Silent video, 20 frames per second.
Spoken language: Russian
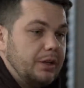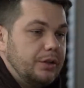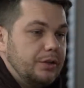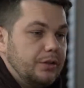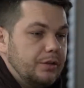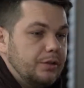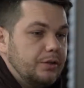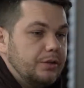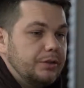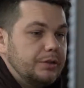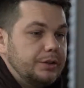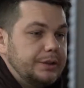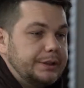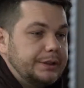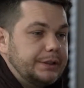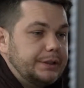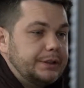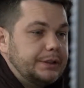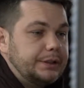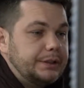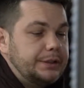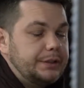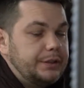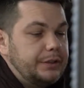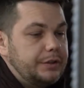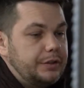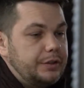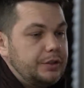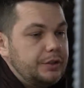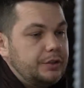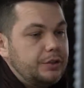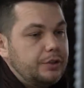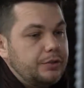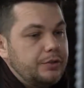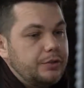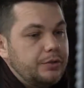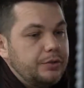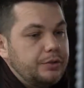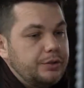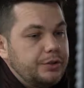Но э, есть
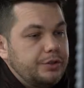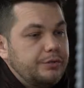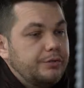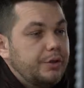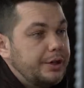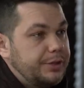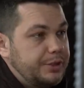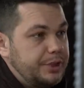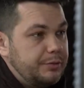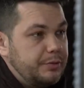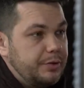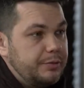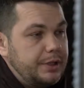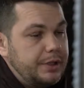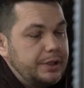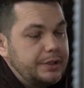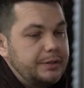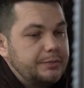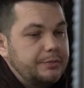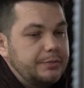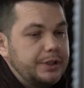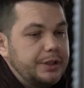еще очень важный момент.